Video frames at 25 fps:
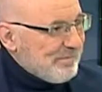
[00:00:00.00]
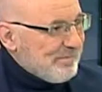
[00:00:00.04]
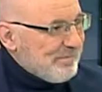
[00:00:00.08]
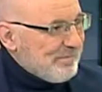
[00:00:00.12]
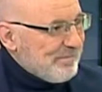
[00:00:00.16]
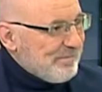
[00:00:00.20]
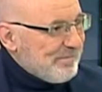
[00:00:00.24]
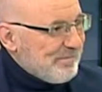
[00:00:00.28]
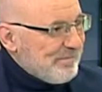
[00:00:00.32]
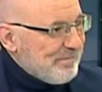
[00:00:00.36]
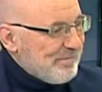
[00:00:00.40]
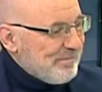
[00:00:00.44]

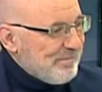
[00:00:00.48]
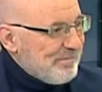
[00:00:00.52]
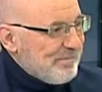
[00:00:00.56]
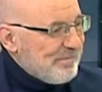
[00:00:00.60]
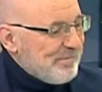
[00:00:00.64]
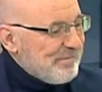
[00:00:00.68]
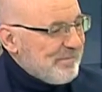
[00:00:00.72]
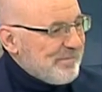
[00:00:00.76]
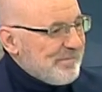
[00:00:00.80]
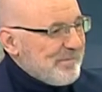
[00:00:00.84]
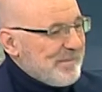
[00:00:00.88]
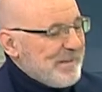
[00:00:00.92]

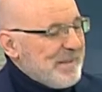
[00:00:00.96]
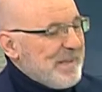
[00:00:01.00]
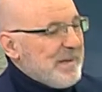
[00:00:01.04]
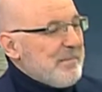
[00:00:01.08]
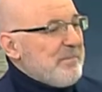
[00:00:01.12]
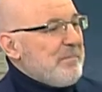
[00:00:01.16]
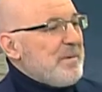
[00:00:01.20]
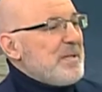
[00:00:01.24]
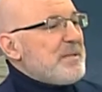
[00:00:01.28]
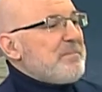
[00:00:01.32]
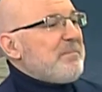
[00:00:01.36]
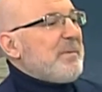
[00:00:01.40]
Encantadísimo. Y
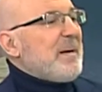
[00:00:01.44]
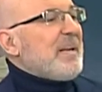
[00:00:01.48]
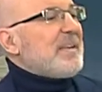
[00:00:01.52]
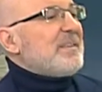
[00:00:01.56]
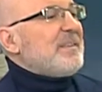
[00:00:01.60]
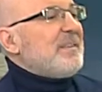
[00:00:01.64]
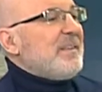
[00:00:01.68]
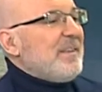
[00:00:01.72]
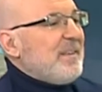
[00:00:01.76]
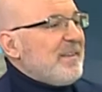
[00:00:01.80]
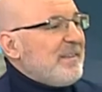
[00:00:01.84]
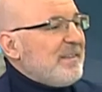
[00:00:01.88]
en
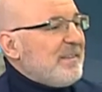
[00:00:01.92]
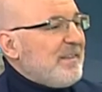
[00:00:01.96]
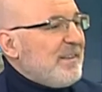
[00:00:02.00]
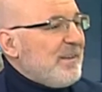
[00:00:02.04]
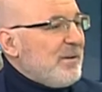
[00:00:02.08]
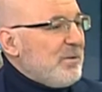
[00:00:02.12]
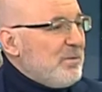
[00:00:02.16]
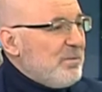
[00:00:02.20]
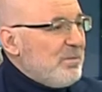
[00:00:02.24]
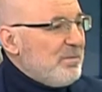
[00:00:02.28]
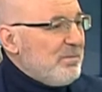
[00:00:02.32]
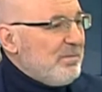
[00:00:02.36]
vísperas de,
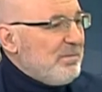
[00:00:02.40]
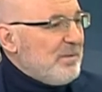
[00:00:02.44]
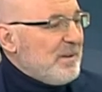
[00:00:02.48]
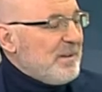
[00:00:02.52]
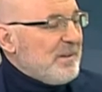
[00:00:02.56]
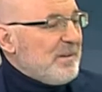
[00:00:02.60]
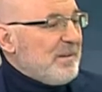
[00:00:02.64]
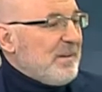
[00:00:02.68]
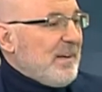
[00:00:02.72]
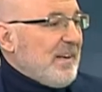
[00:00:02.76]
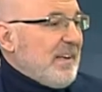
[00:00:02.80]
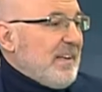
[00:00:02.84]
un
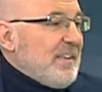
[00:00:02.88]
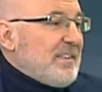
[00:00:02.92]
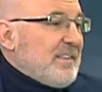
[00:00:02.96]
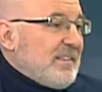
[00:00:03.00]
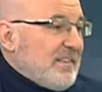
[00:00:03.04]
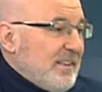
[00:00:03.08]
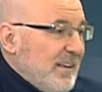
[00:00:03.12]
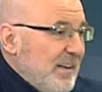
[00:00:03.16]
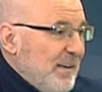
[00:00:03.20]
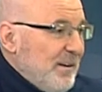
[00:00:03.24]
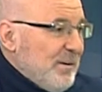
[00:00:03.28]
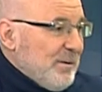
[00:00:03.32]

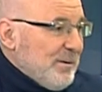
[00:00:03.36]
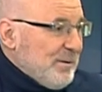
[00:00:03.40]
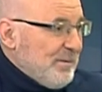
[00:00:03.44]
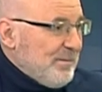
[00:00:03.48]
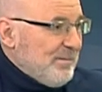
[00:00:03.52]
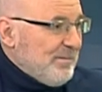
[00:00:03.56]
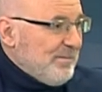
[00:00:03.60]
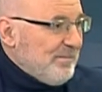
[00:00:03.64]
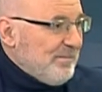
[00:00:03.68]
reestreno.